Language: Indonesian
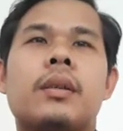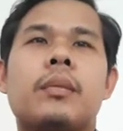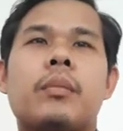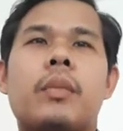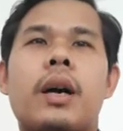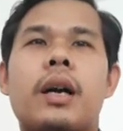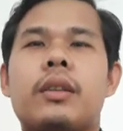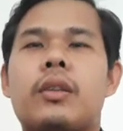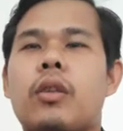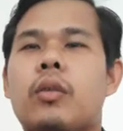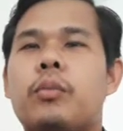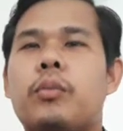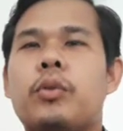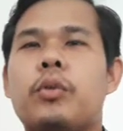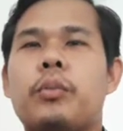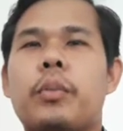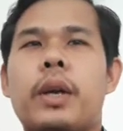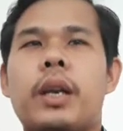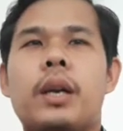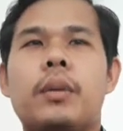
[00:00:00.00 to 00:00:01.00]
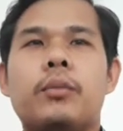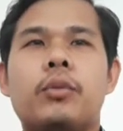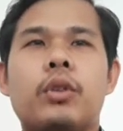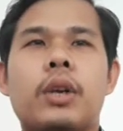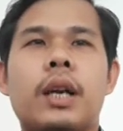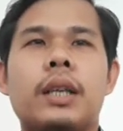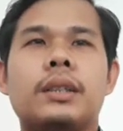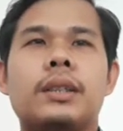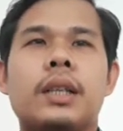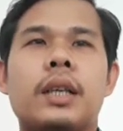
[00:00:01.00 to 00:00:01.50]
ataupun pada
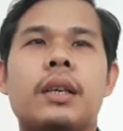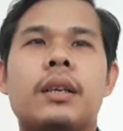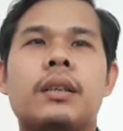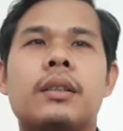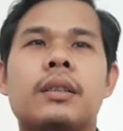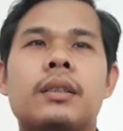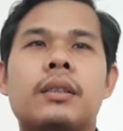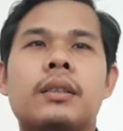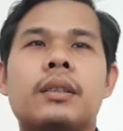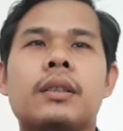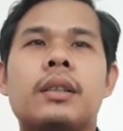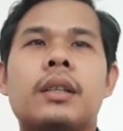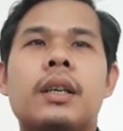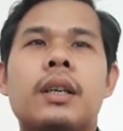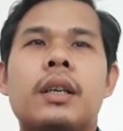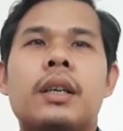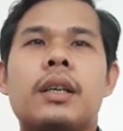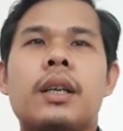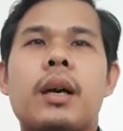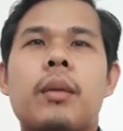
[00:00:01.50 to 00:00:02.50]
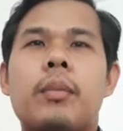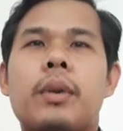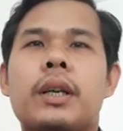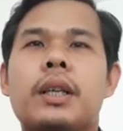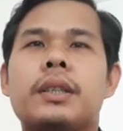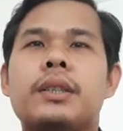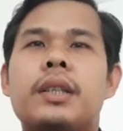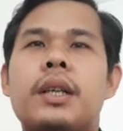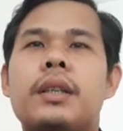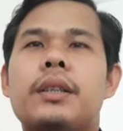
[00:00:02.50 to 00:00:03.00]
mulanya, Nama
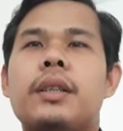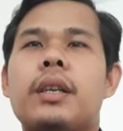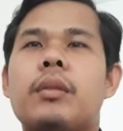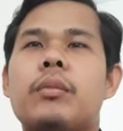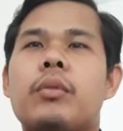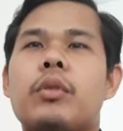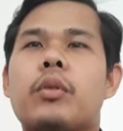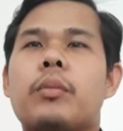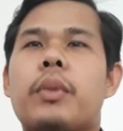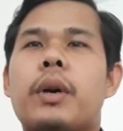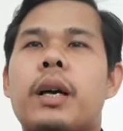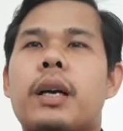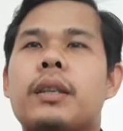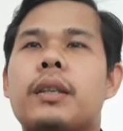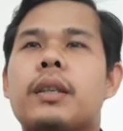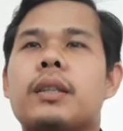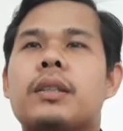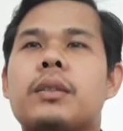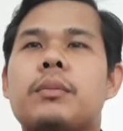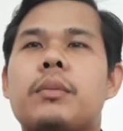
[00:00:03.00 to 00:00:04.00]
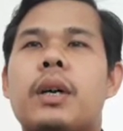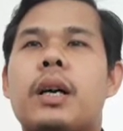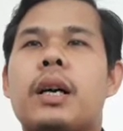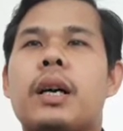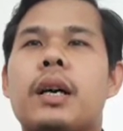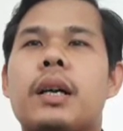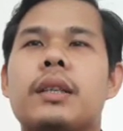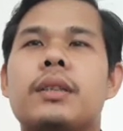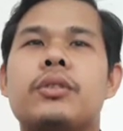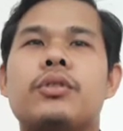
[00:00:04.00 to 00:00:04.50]
kejadian merupakan
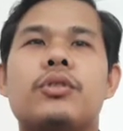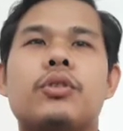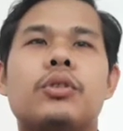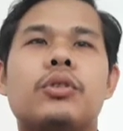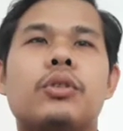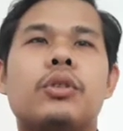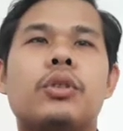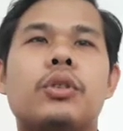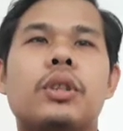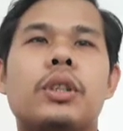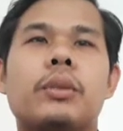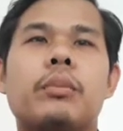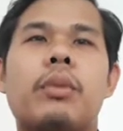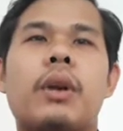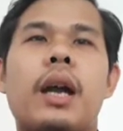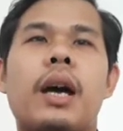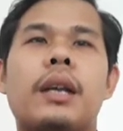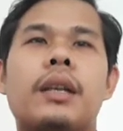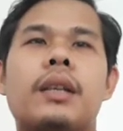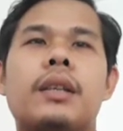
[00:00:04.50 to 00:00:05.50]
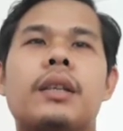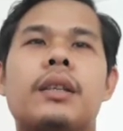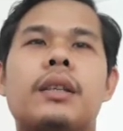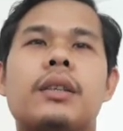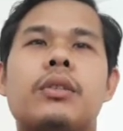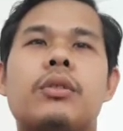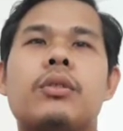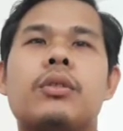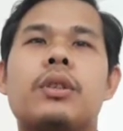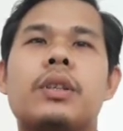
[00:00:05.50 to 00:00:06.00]
terjemahan judul
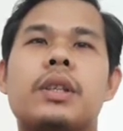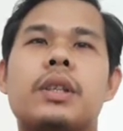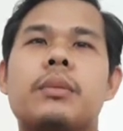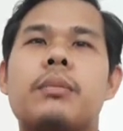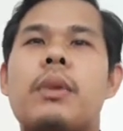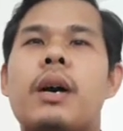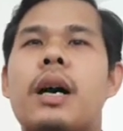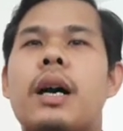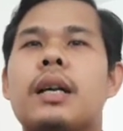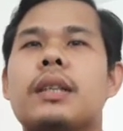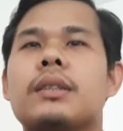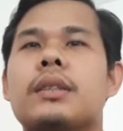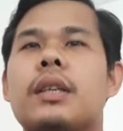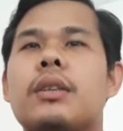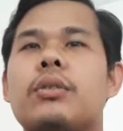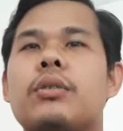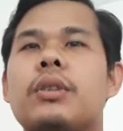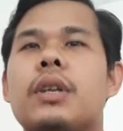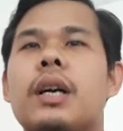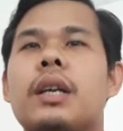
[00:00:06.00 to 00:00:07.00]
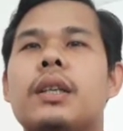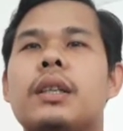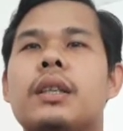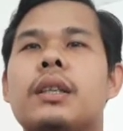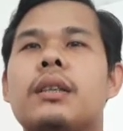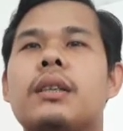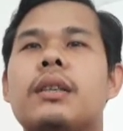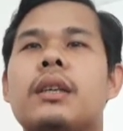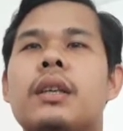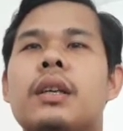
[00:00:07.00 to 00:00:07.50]
Ibrani itu ke bahasa Yunani
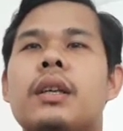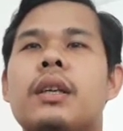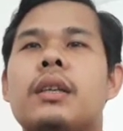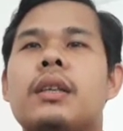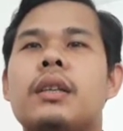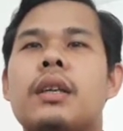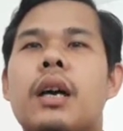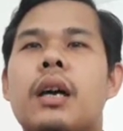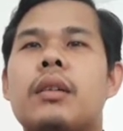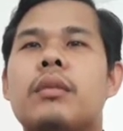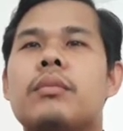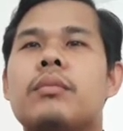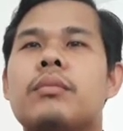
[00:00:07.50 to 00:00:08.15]
dan